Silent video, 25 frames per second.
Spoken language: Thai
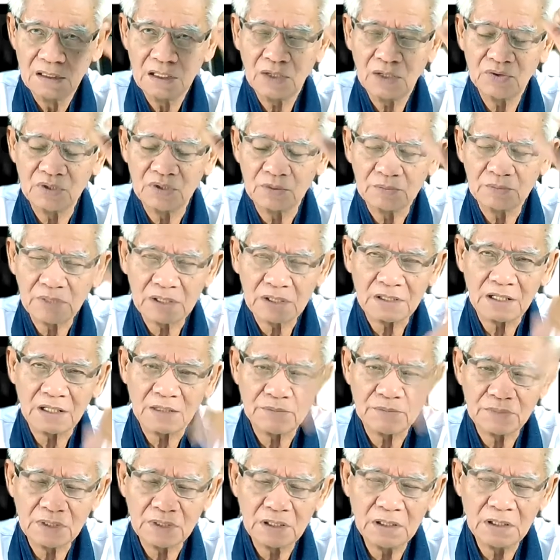เข้าถึงพระธรร
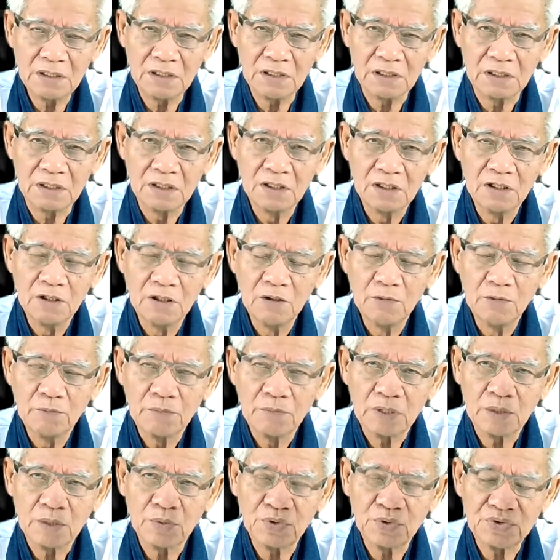มที่
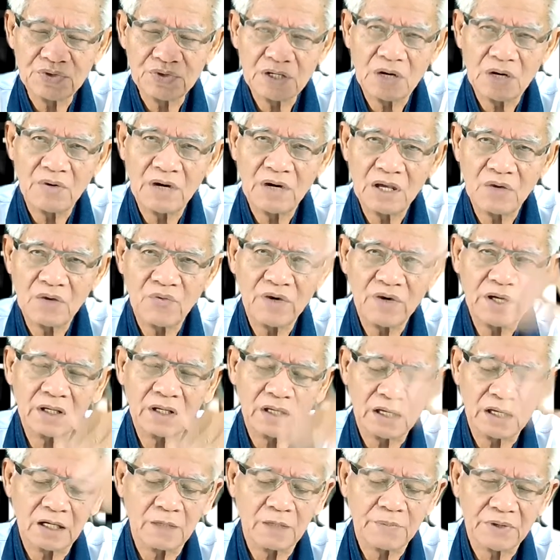พระพุทธเจ้าให้ไว้
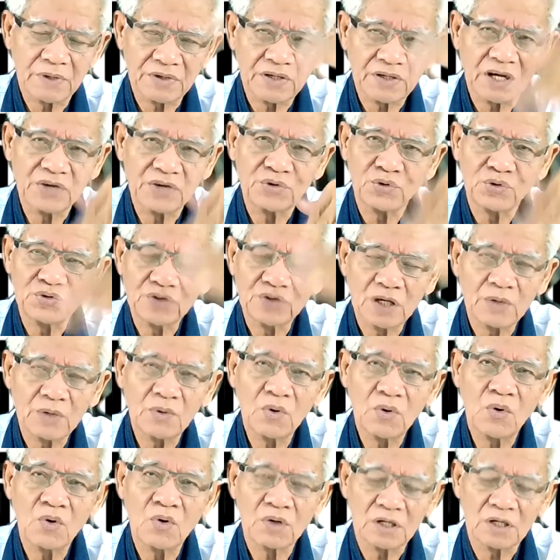แก่ประชาชนชาว
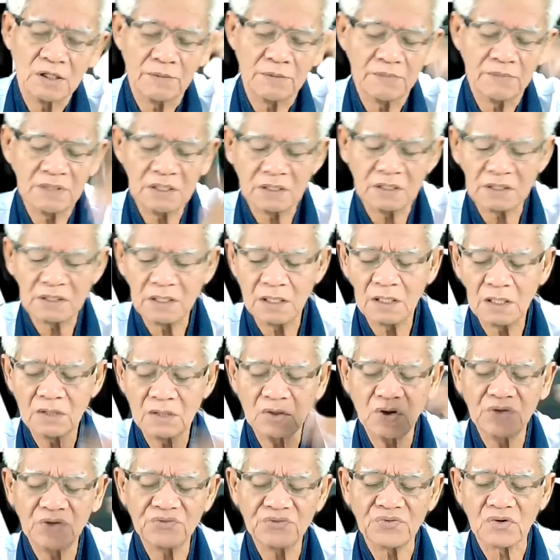โลกนะมันจะทีละ
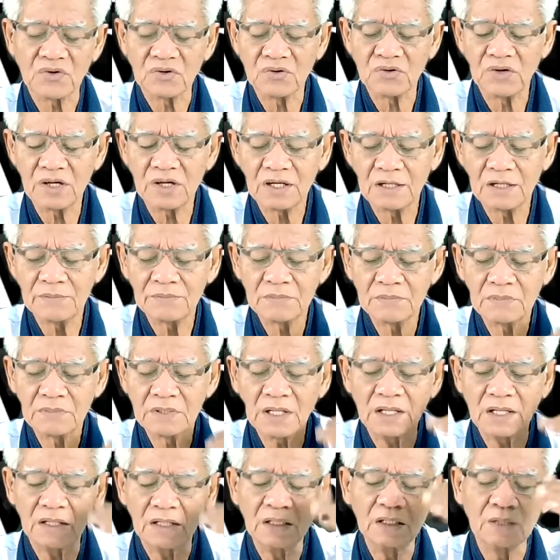น้อยสองน้อยครับ
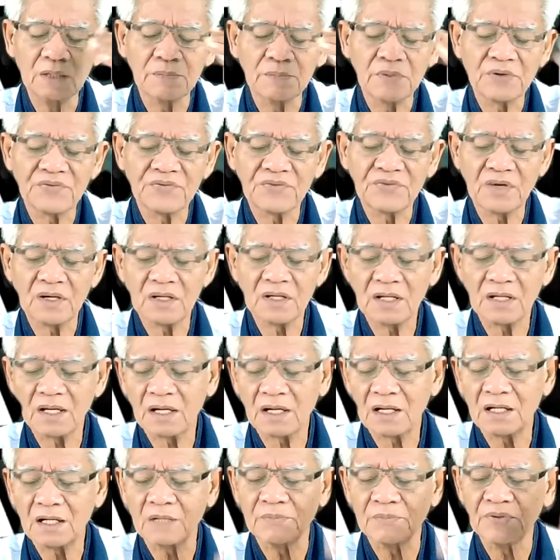ได้หนึ่งเปอร์เซ็นได้
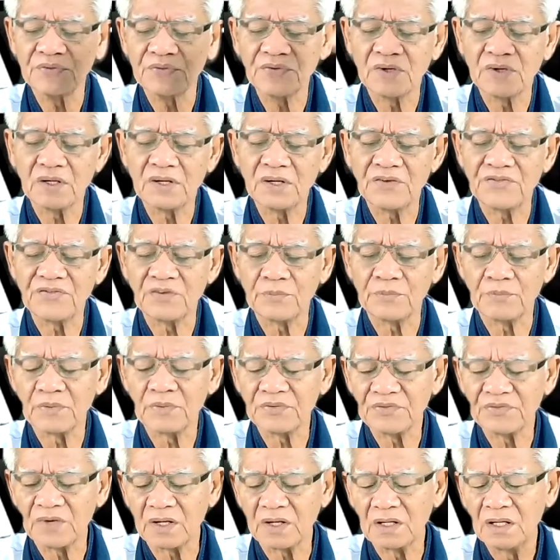ห้าเปอร์เซ็นได้สิบเป
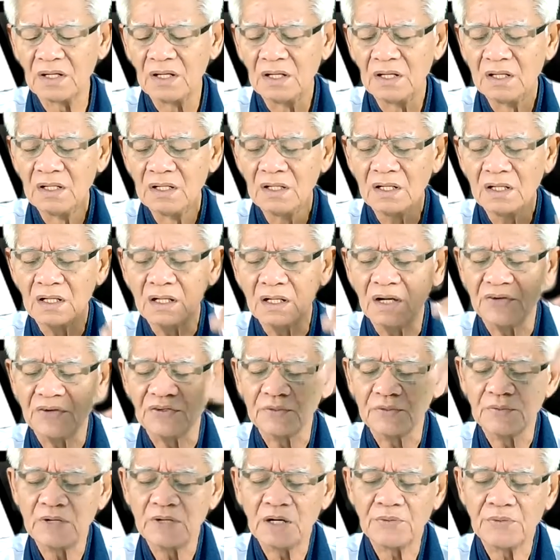อร์เซ็นได้
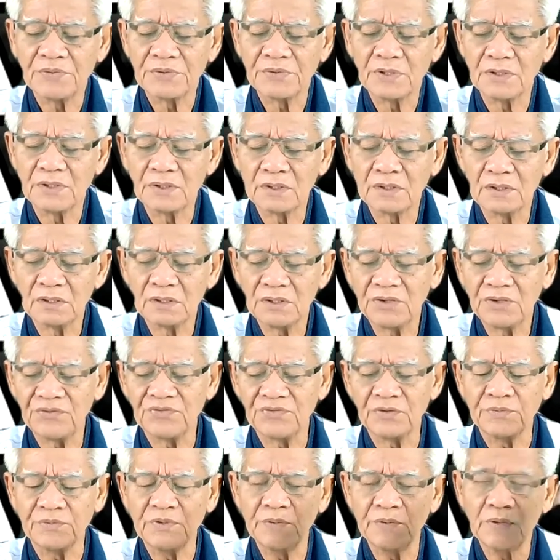สิบห้าเปอร์เซ็นยี่
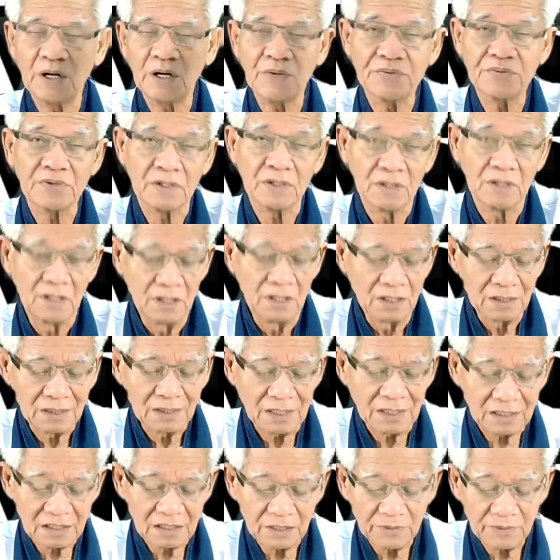สิบยี่ห้าเปอร์เซ็น
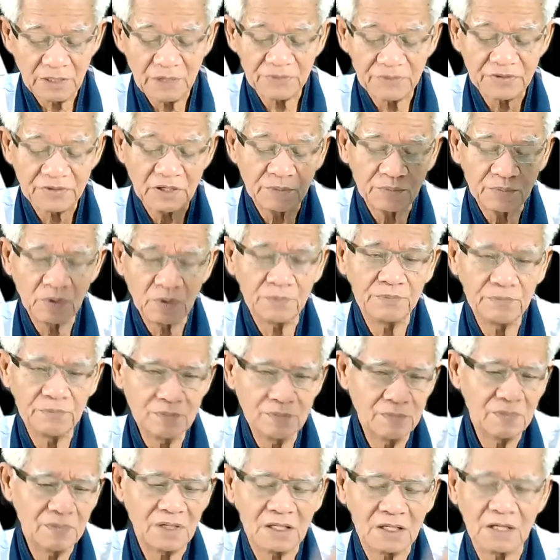ถ้ายี่ห้าเปอร์เซ็นปุ๊บ
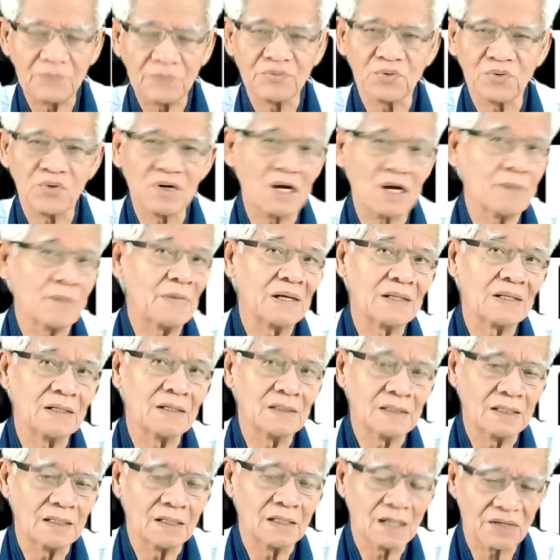ระดับโสดาบันทั
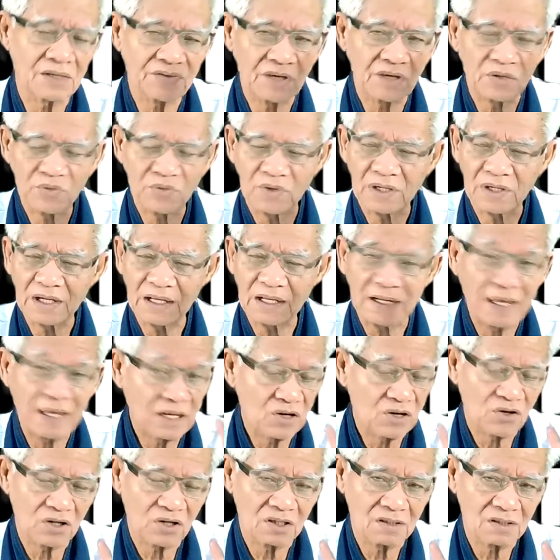นทีรักษาตัวเองได้แน่
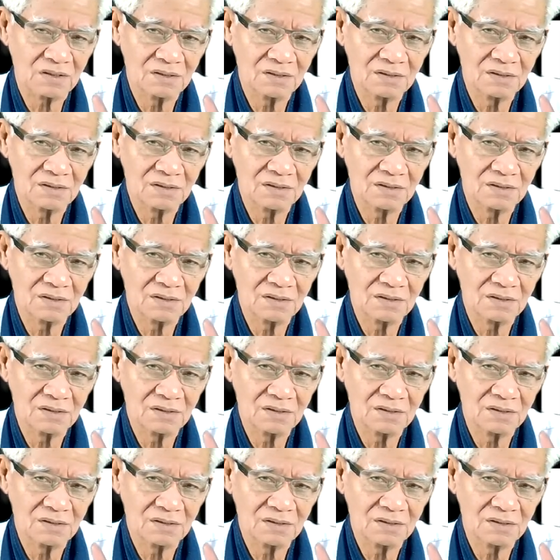นอน